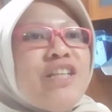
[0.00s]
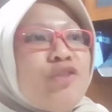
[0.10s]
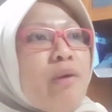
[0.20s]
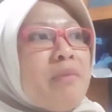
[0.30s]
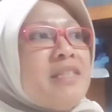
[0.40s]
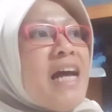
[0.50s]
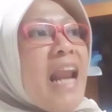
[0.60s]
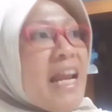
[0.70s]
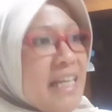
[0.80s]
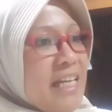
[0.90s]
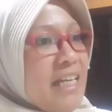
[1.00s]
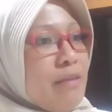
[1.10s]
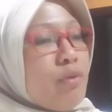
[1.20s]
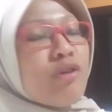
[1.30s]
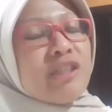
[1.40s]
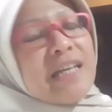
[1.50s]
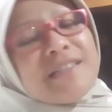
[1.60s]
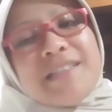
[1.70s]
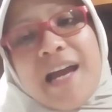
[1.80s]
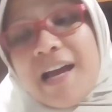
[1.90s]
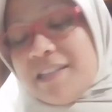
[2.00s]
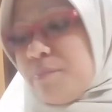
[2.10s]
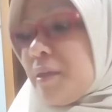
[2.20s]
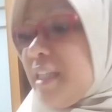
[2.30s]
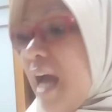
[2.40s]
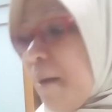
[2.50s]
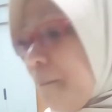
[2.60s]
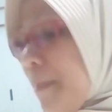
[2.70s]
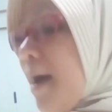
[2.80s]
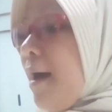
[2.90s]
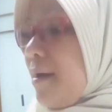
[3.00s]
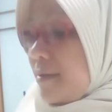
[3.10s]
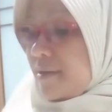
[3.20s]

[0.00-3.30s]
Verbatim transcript: cuma menjalani prosesnya seperti apa